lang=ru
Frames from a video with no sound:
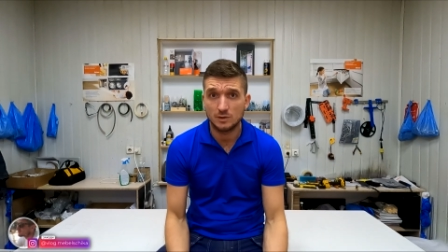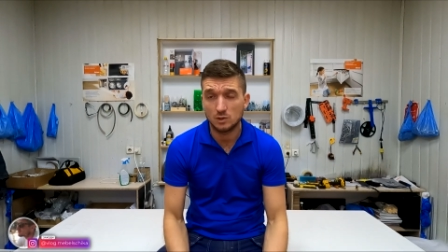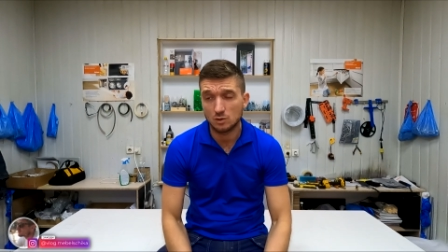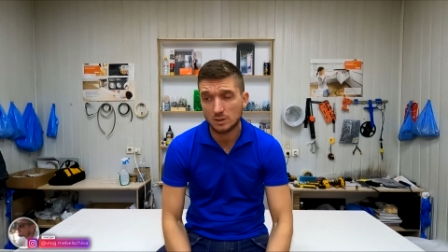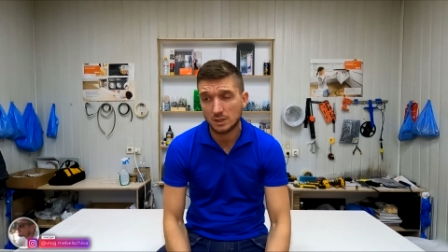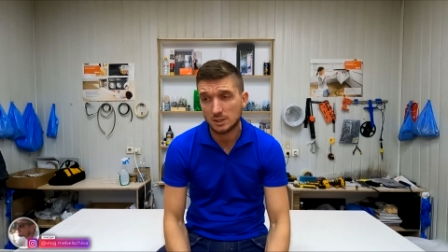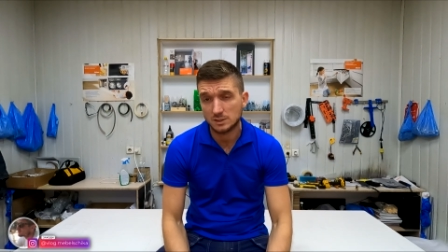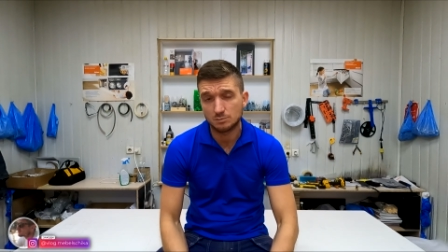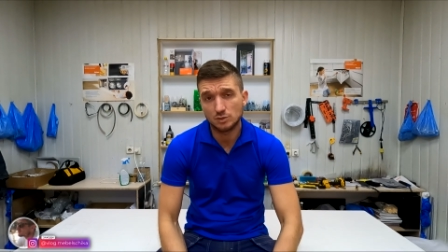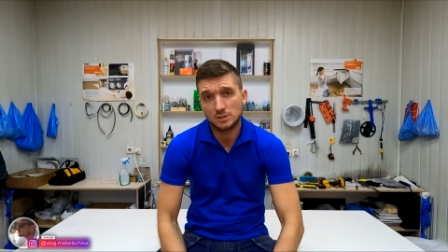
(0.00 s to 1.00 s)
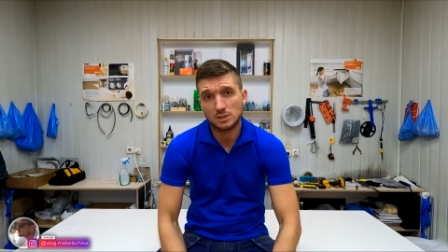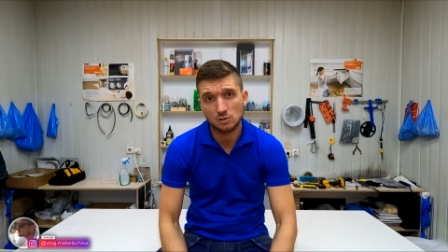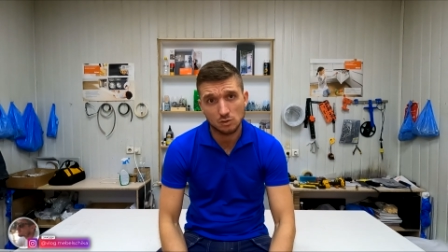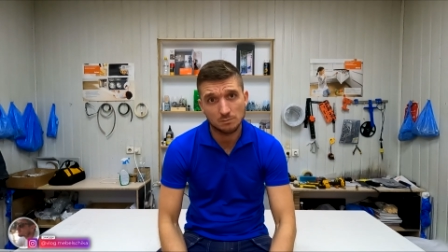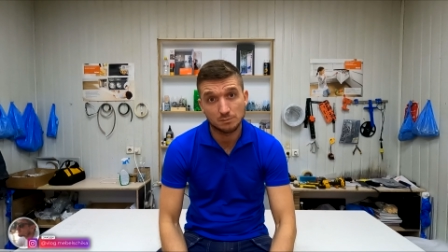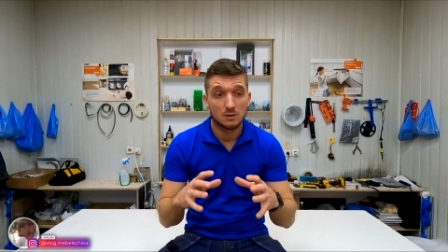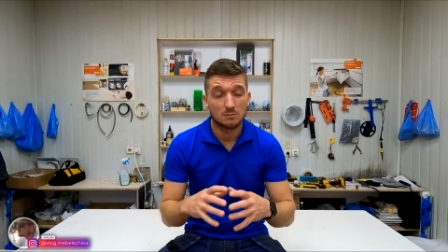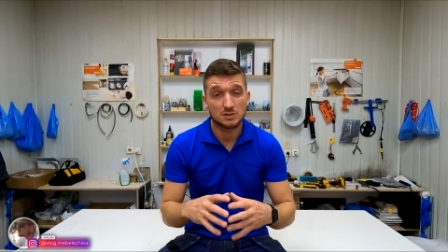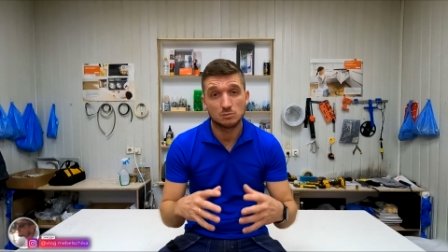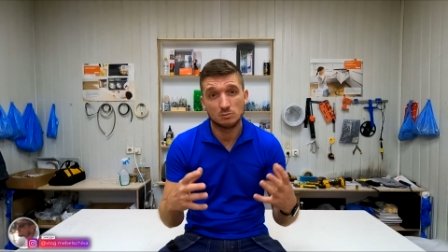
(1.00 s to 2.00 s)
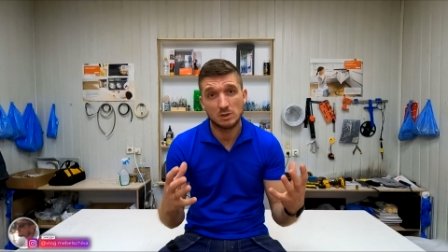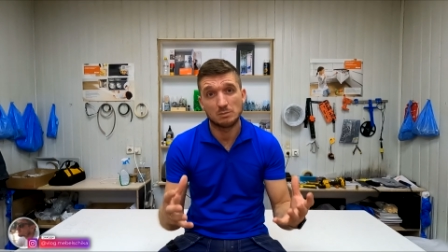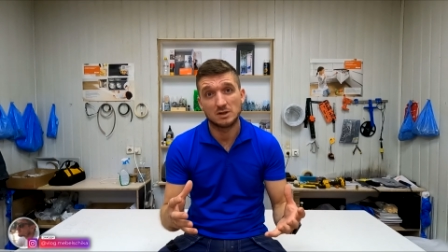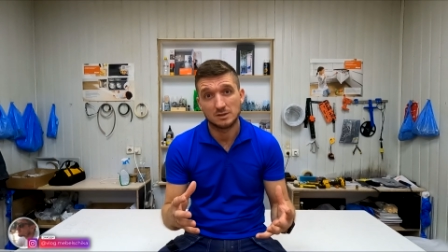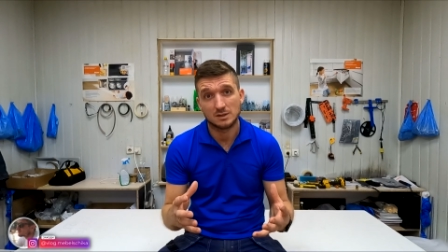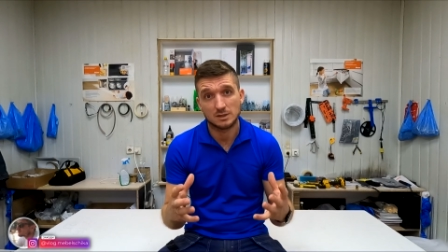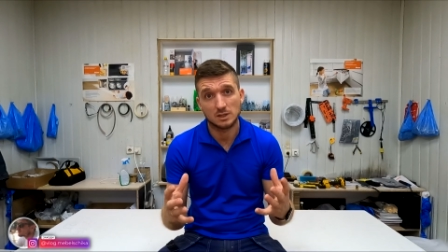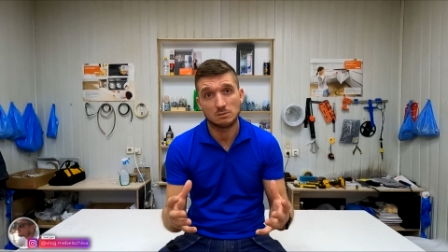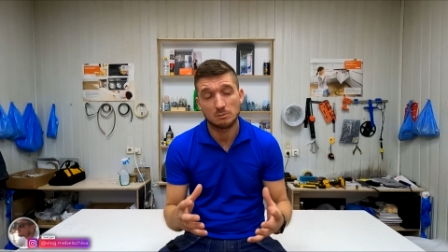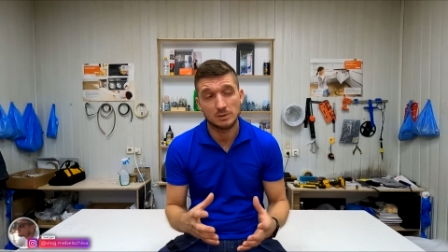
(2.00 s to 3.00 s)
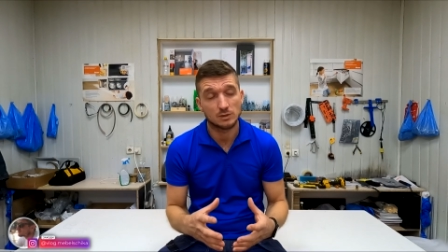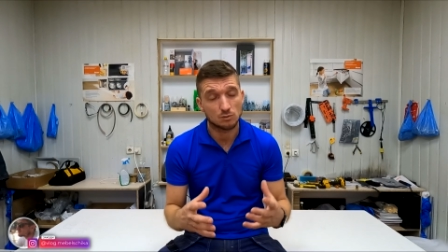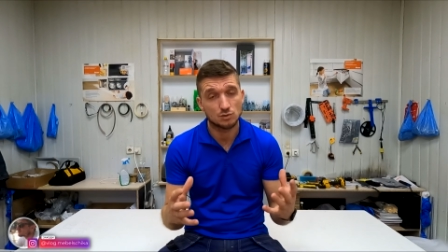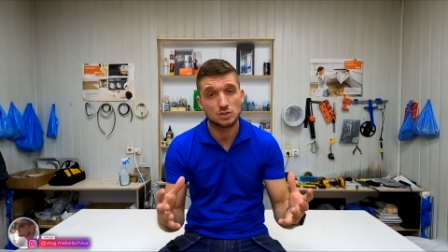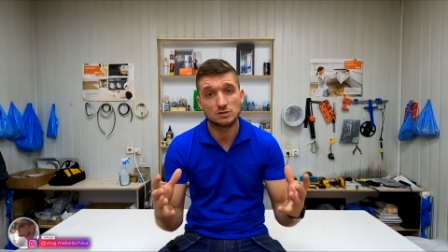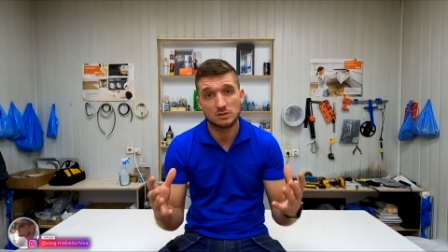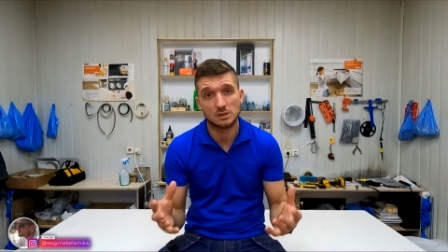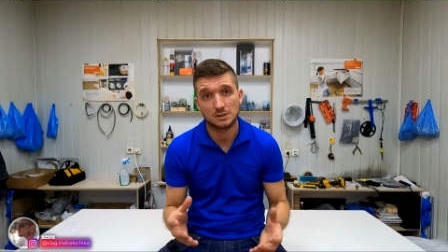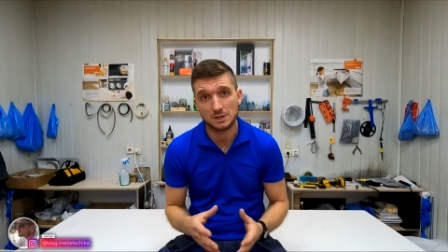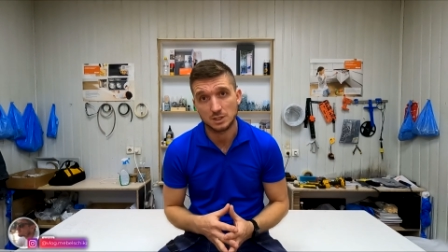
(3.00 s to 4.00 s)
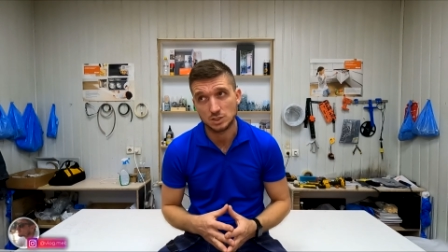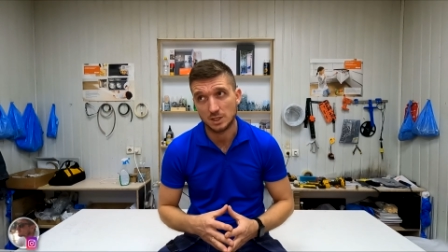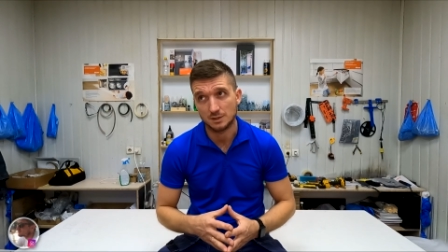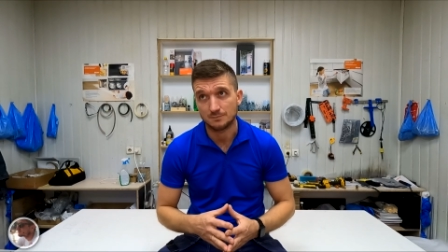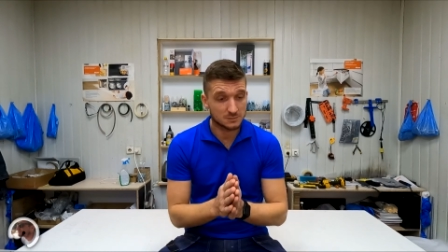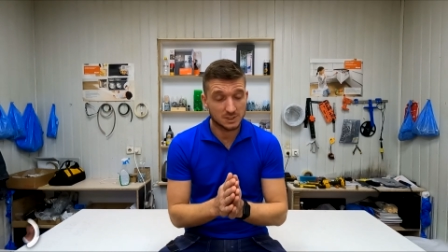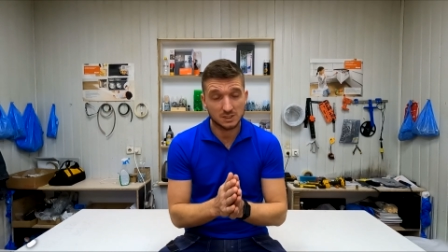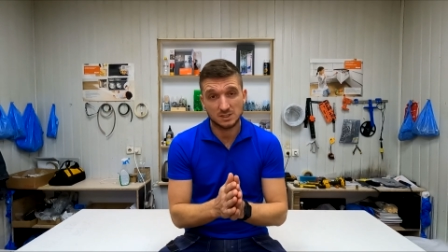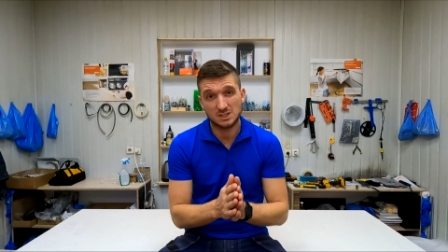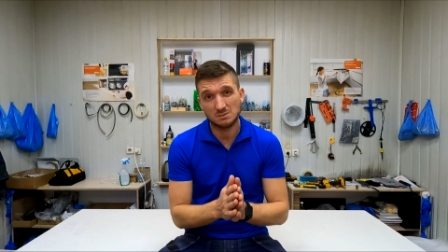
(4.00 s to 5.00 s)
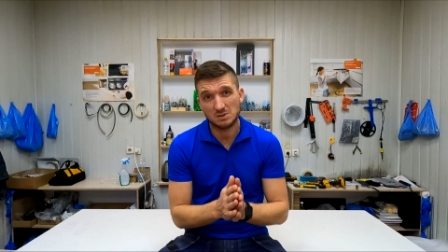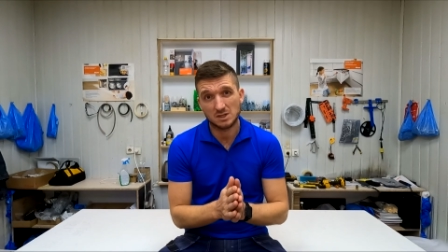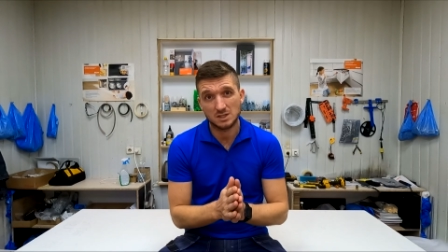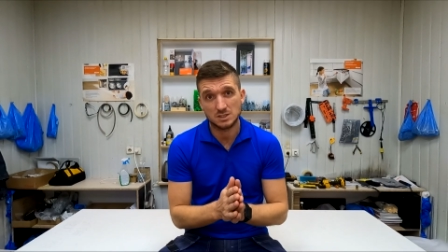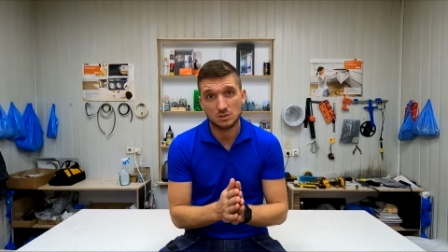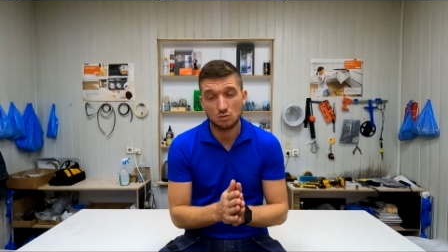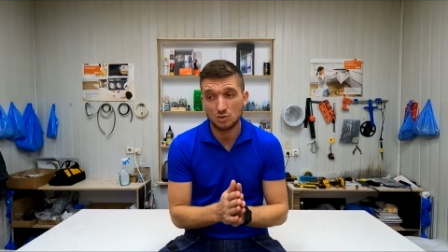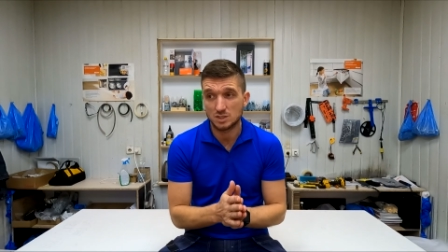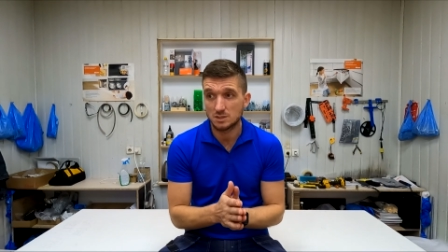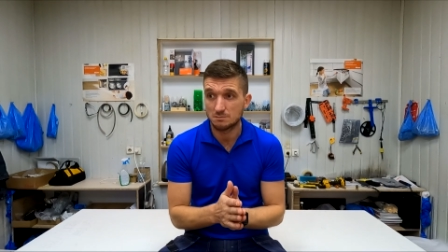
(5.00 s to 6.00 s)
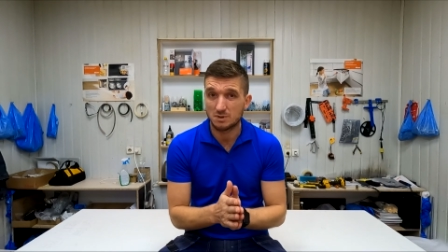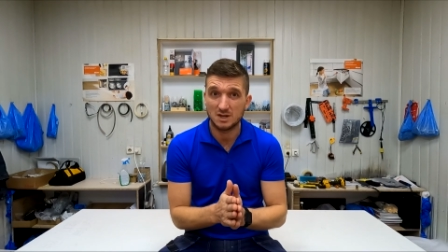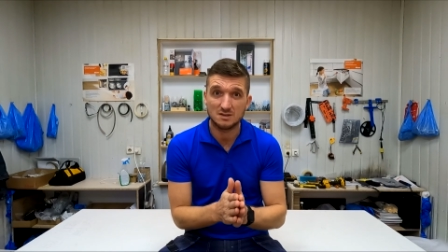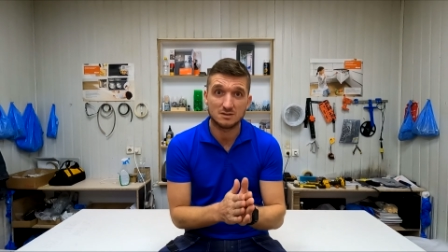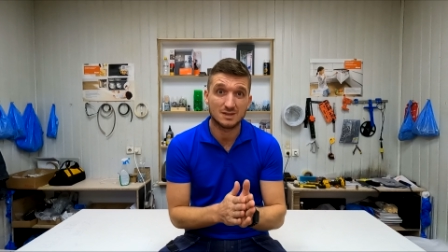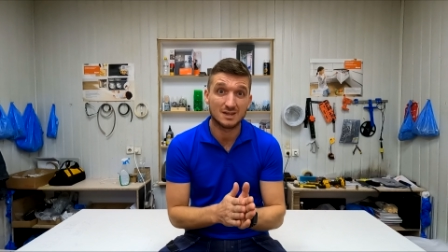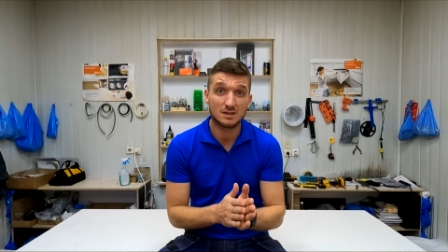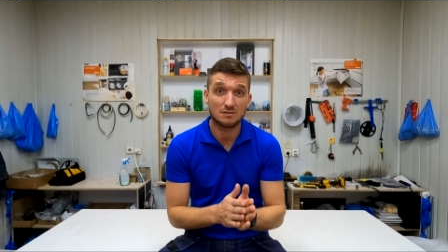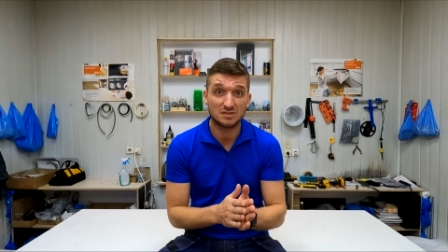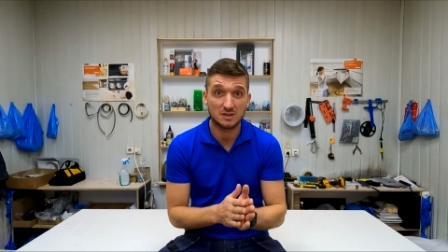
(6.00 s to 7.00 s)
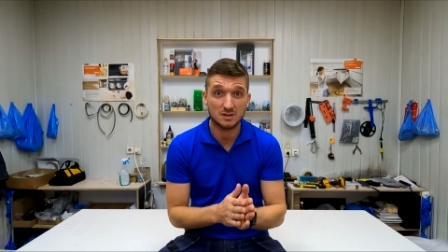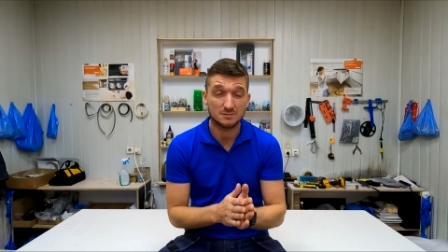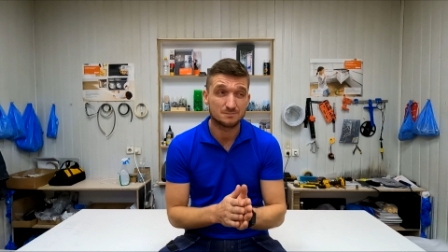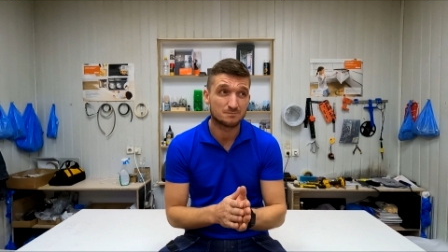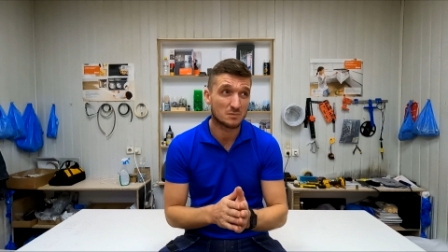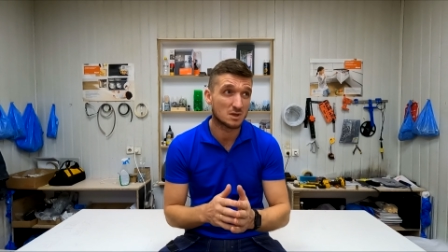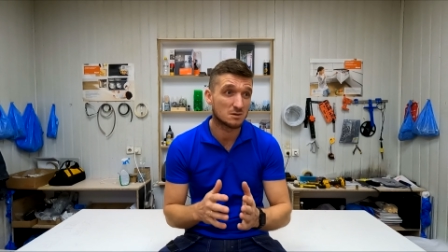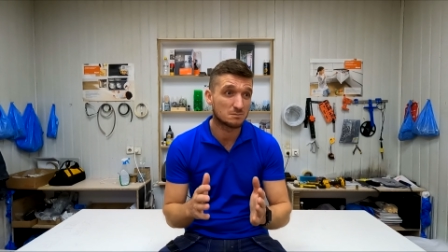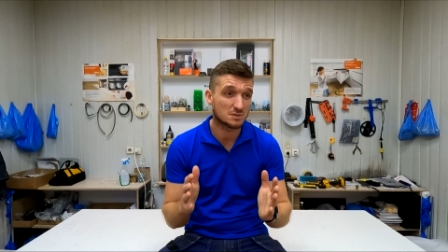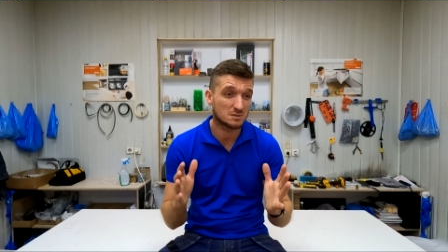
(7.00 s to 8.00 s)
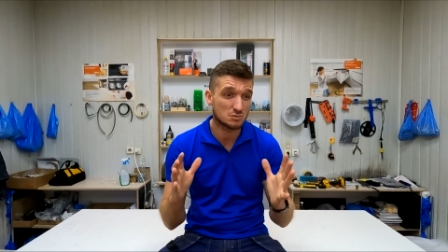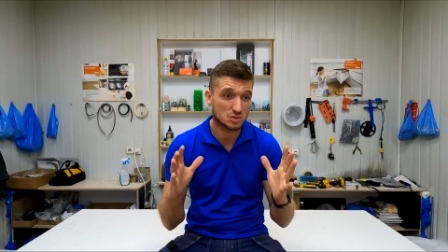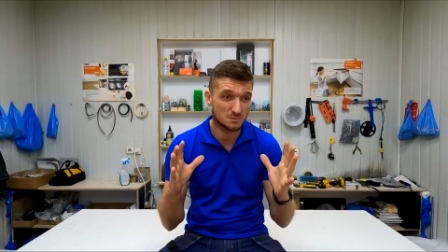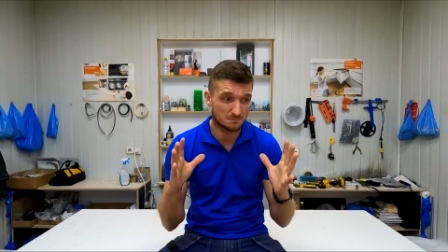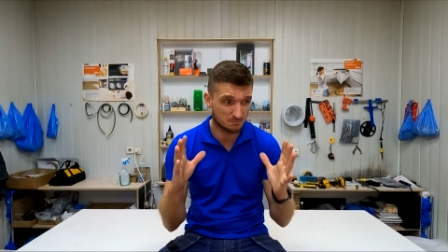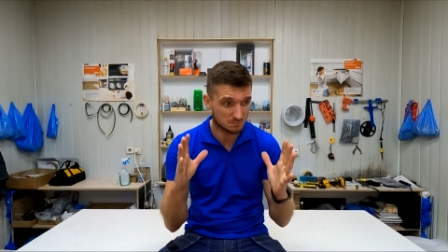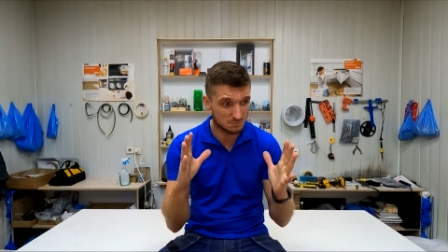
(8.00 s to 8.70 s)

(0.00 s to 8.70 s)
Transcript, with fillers: видео как раз будет о том, почему мебель на данный момент очень сильно дорожает. Эта тема, конечно, очень болезненная для всех, э, потому что